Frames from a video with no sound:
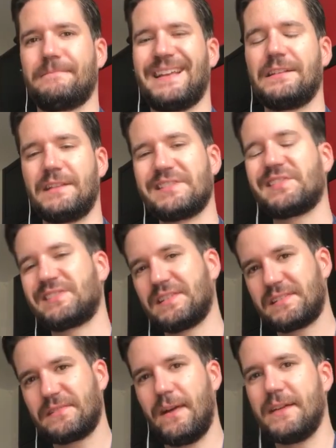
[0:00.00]
Das ist
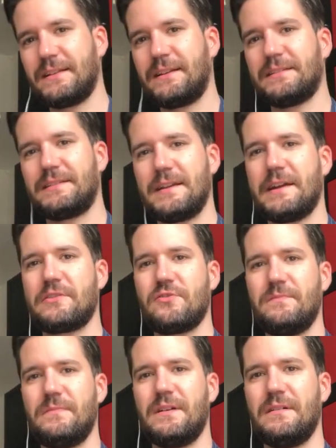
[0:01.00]
das zweite
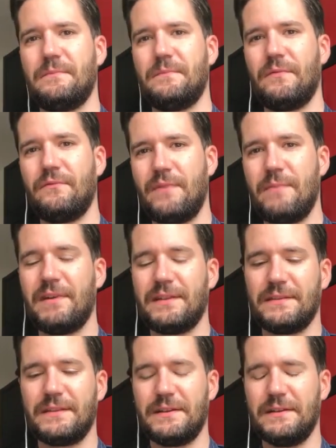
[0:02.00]
Kriterium. Ähm, wenn
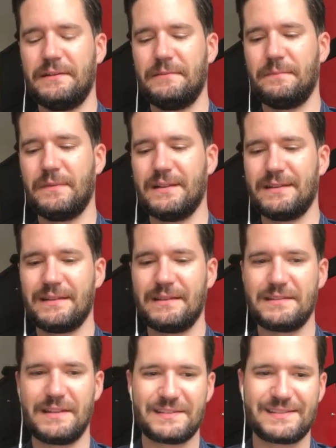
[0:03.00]
man ähm,
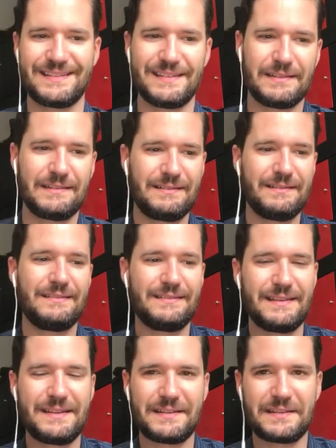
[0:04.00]
jetzt
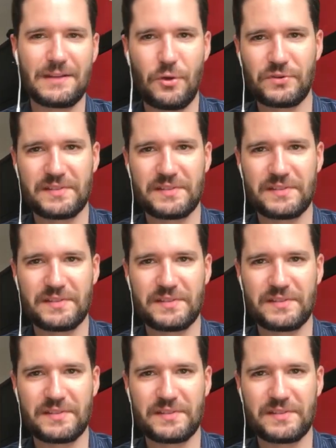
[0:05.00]
nicht genau